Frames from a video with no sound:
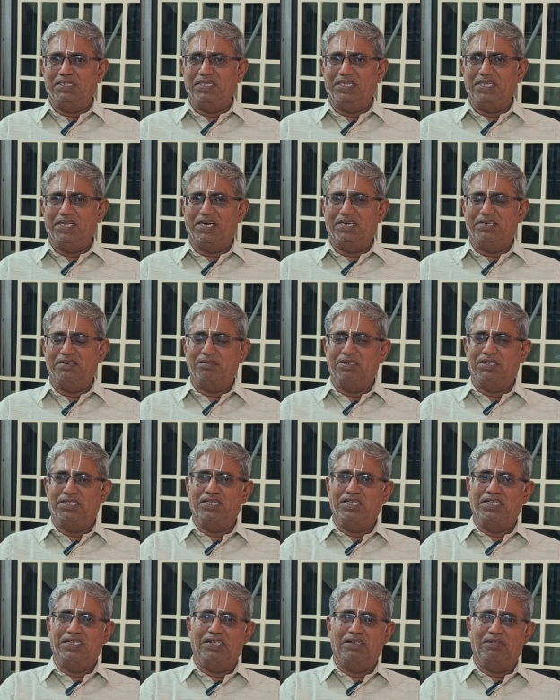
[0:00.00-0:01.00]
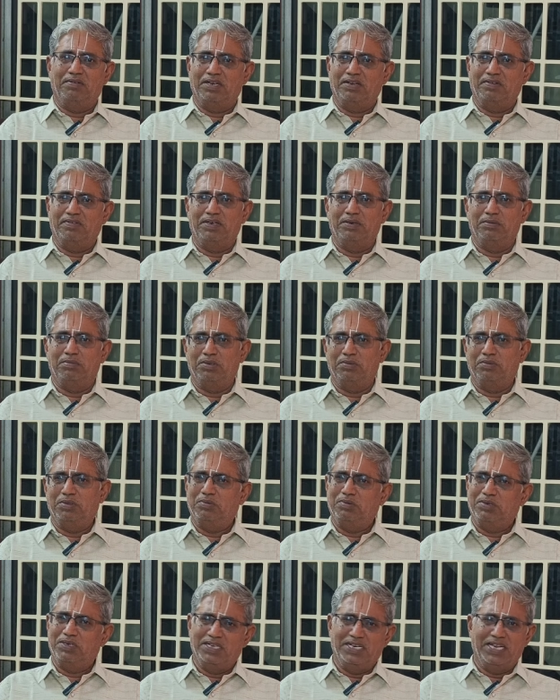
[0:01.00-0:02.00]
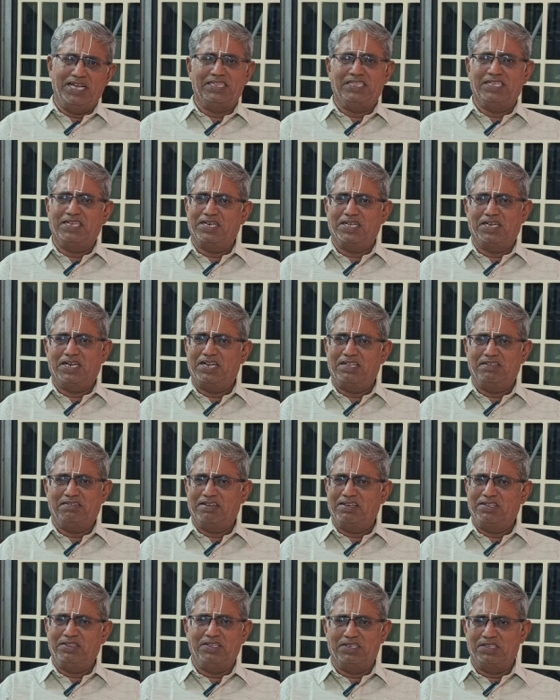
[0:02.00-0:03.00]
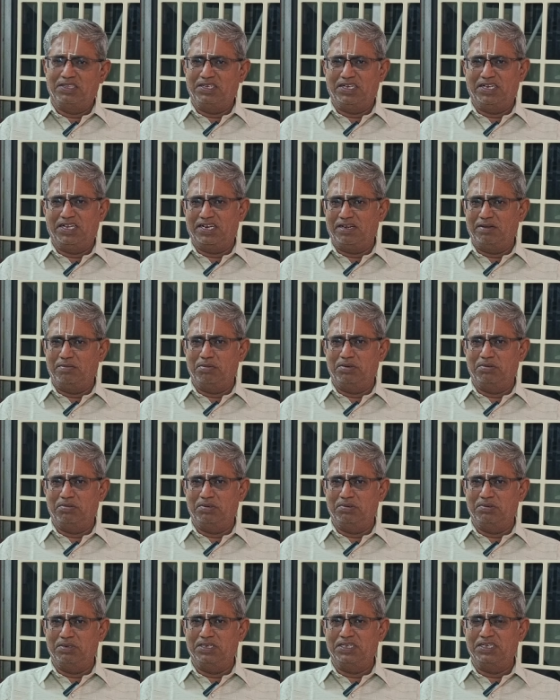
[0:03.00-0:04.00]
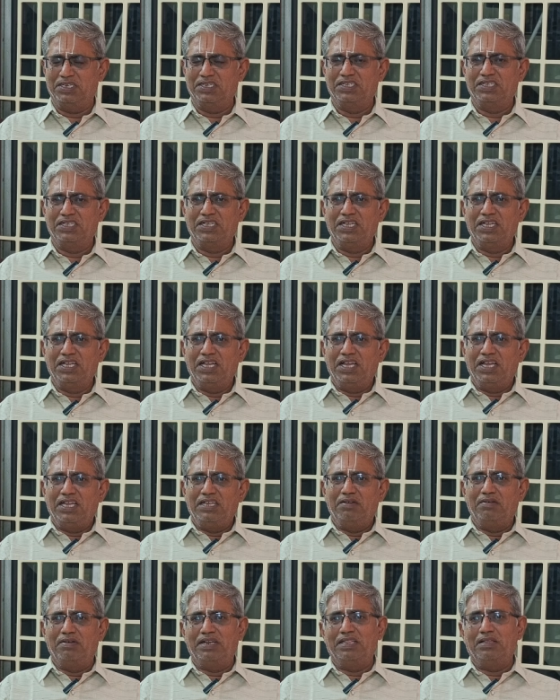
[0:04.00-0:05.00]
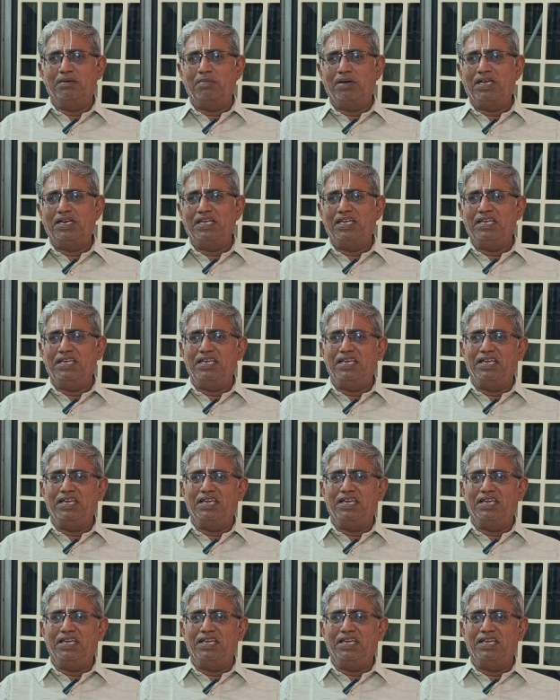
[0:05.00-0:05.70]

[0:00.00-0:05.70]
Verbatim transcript: நீராடி விட்டு இறைவனை வழிபடுவது உண்டு நேர்த்தி கடனெல்லாம் செலுத்துறதுக்கு நிறைய பேர் வருவாங்க இவர் இந்த மாதிரி